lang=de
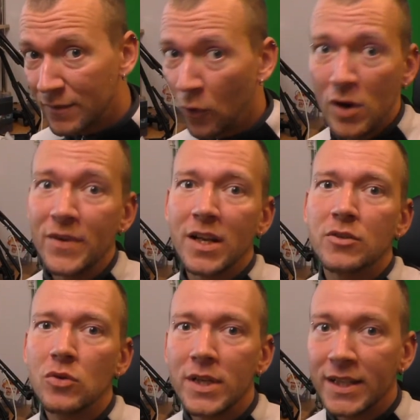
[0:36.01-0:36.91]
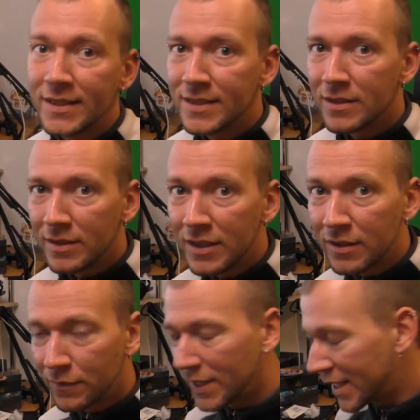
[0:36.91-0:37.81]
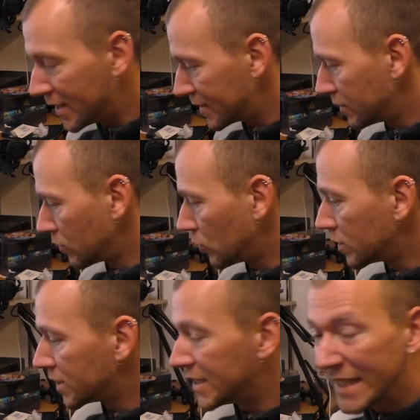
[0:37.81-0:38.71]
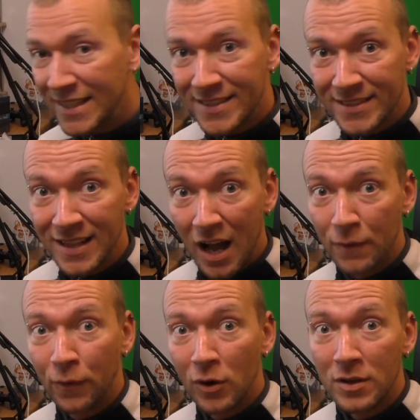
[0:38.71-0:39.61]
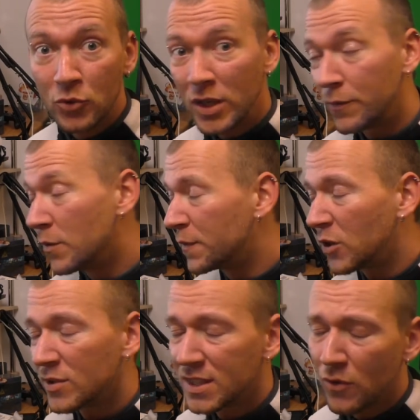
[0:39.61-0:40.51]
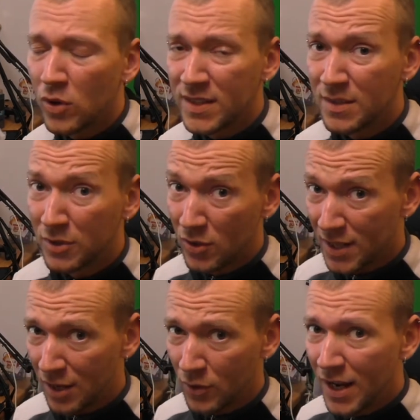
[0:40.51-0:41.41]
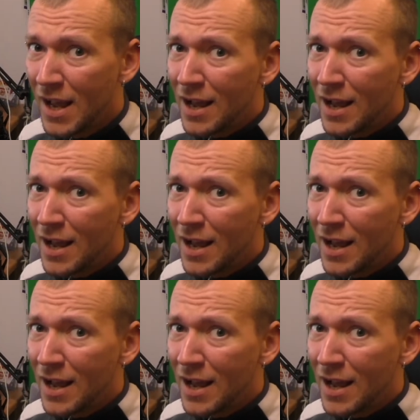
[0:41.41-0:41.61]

wollen wir natürlich jetzt hier nicht vergessen und die ganzen nachfolgenden Modelle 5200, 7800.